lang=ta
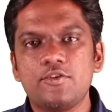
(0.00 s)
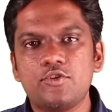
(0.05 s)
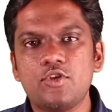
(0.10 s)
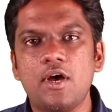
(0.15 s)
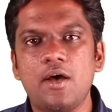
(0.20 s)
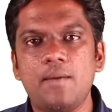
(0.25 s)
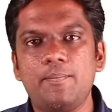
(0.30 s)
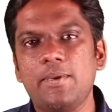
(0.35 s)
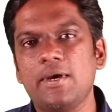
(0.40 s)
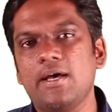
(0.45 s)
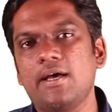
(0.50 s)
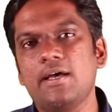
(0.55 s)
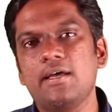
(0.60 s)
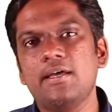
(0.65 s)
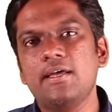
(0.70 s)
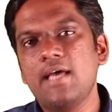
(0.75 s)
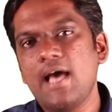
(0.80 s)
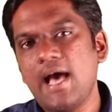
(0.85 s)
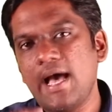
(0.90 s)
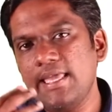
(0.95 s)
ஸோ அப்போ
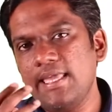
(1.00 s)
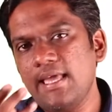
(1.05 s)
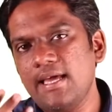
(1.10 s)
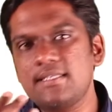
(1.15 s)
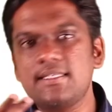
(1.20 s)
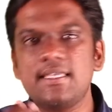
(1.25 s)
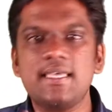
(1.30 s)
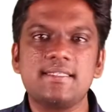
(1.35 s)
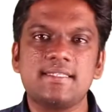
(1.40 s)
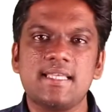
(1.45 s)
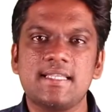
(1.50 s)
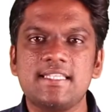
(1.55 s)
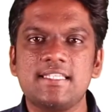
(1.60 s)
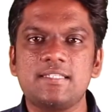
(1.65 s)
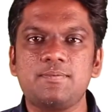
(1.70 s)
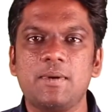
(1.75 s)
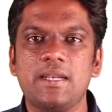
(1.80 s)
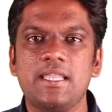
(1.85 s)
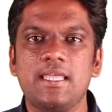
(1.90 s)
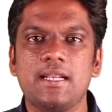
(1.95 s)
ஐஆர்சியை
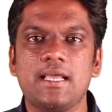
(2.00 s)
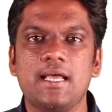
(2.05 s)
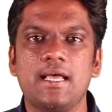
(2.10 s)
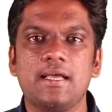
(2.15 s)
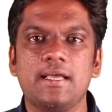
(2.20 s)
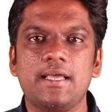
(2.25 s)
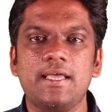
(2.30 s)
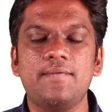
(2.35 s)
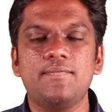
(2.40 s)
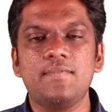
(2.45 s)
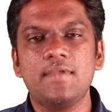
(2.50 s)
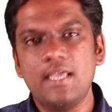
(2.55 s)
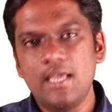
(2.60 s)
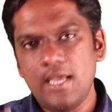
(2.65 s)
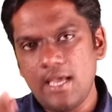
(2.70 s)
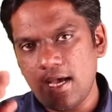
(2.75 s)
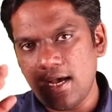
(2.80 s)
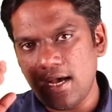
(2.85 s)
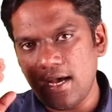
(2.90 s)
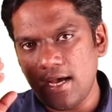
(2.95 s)
சஜஸ்ட் பண்ணியிருக்காங்க
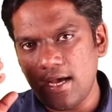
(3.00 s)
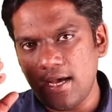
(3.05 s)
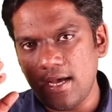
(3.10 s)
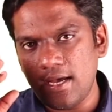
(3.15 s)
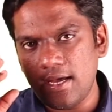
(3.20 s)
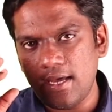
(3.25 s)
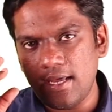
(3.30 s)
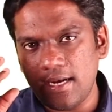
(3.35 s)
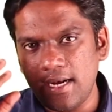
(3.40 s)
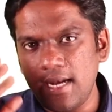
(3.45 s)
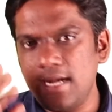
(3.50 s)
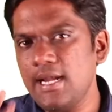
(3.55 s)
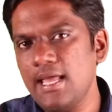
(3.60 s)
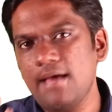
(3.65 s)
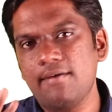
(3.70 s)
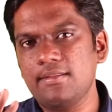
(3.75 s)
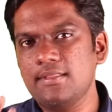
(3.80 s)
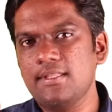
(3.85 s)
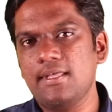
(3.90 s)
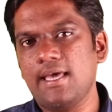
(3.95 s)

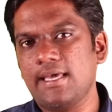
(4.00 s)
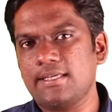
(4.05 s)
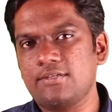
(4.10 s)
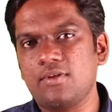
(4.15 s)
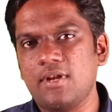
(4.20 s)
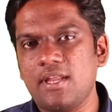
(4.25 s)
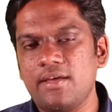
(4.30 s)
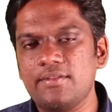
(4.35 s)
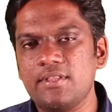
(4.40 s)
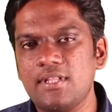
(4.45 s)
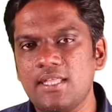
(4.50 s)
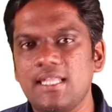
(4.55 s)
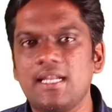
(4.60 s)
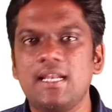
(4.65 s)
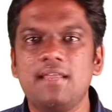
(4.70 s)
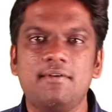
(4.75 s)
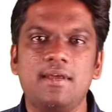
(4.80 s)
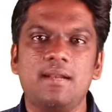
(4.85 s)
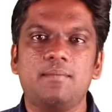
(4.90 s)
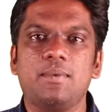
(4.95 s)
ரெண்டாக வந்து ஆக்சுவலாக வந்து
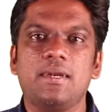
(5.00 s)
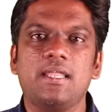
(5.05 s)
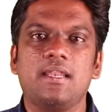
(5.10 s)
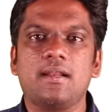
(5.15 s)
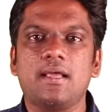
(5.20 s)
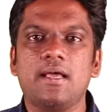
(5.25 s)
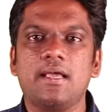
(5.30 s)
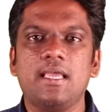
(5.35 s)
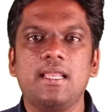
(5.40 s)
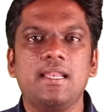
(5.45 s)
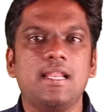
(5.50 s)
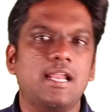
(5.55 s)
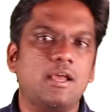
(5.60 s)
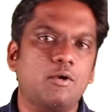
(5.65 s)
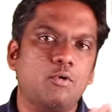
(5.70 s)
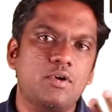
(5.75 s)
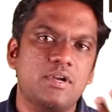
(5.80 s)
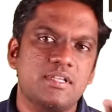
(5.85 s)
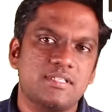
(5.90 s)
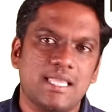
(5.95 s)
டிவைட் பண்ணியிருக்காங்க என்னென்னா
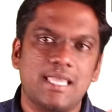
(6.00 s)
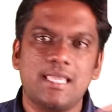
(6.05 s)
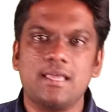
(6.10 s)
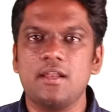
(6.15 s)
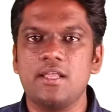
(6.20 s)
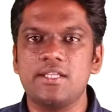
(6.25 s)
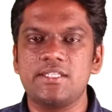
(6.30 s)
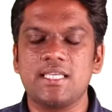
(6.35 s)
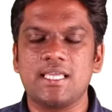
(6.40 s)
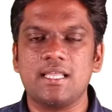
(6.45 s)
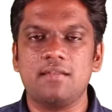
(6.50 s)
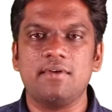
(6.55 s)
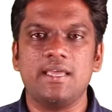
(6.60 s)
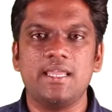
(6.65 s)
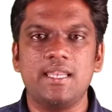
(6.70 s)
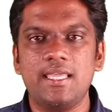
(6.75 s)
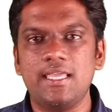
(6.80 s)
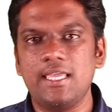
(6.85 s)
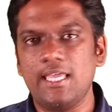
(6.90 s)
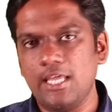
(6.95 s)
ஒன்று சைக்கலாஜிக்கல்
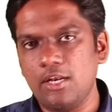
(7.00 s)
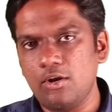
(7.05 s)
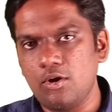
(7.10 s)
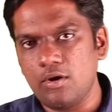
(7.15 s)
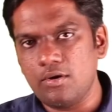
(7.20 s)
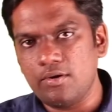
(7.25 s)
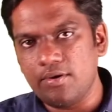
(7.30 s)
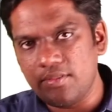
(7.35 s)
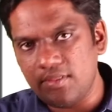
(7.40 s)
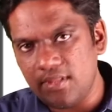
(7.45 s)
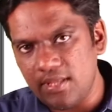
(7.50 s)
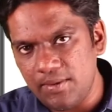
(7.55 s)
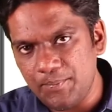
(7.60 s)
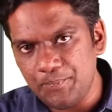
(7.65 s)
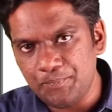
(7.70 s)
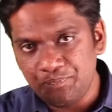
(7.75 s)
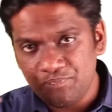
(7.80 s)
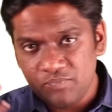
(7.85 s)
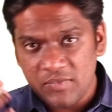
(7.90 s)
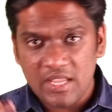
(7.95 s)
வைட்னிங் இன்னொன்று வந்து
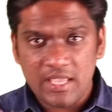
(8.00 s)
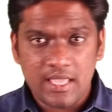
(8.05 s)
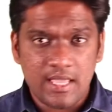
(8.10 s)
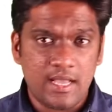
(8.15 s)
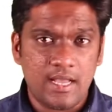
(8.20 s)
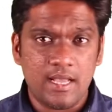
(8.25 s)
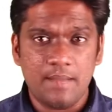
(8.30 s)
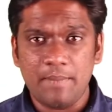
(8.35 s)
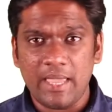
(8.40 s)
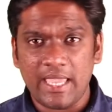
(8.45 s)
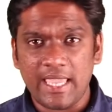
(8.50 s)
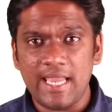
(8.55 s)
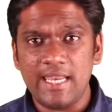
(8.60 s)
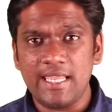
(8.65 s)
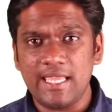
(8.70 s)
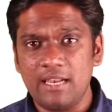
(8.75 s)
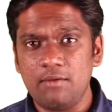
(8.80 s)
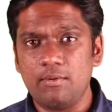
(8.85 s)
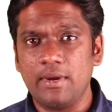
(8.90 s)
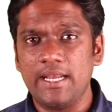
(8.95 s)

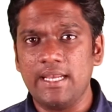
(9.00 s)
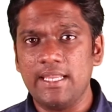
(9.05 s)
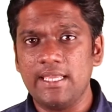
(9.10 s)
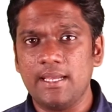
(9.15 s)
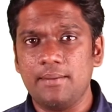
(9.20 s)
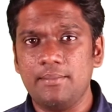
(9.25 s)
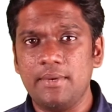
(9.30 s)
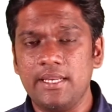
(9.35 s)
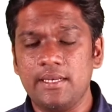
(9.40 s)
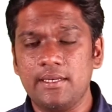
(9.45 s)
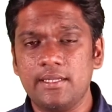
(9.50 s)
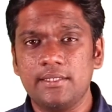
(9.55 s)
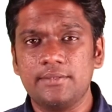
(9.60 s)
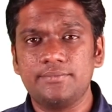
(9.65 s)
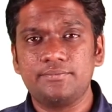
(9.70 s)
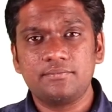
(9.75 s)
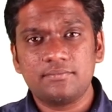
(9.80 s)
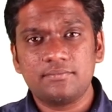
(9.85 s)
மெக்கானிக்கல் வைட்னிங் அப்படின்னு